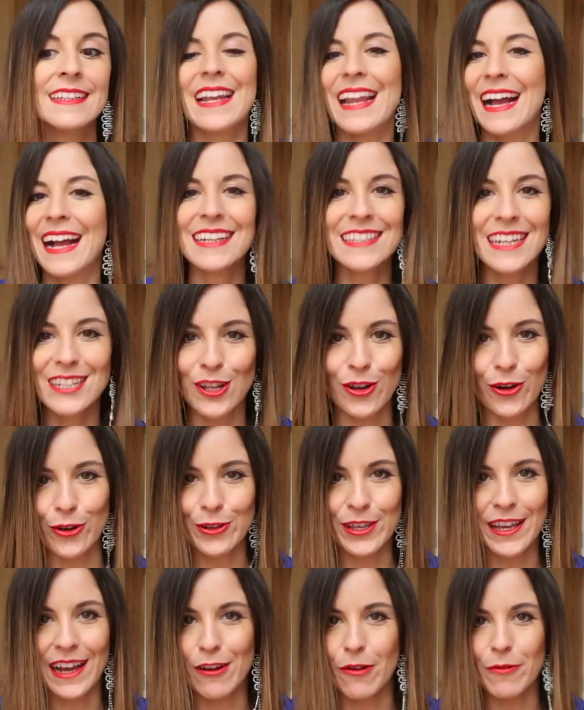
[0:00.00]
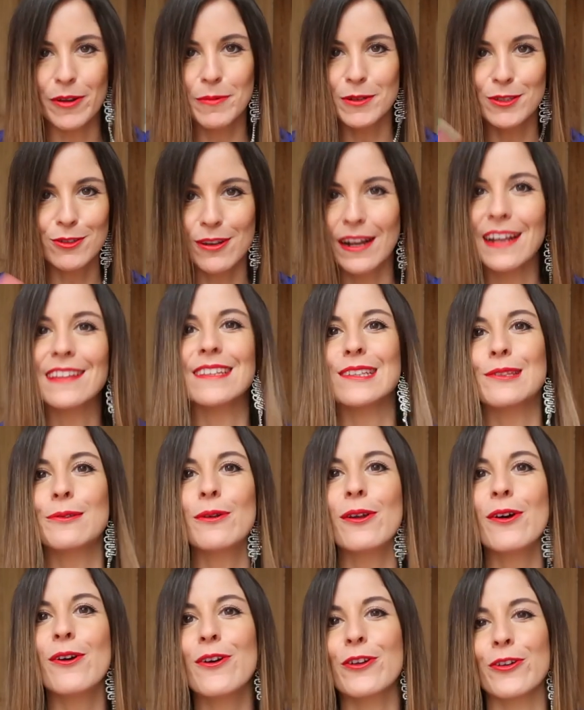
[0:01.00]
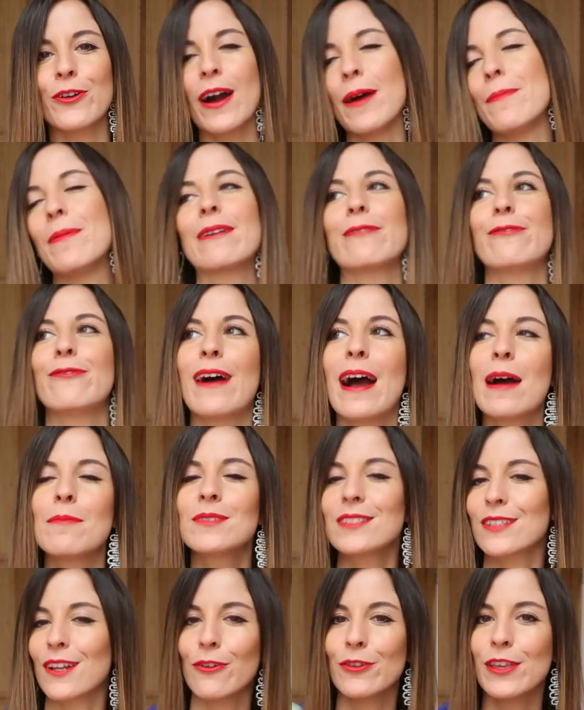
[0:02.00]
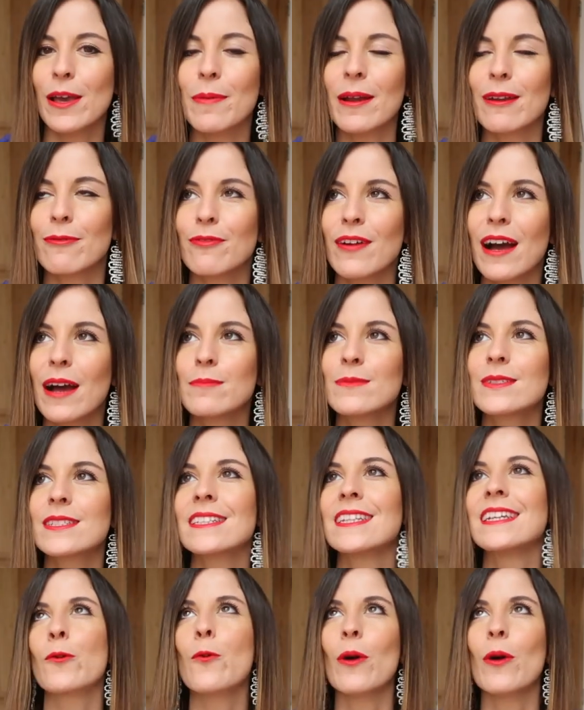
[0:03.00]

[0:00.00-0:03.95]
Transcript: La casa es Roya, lo habréis visto en el título, Roja Parfums, Roya Parfums.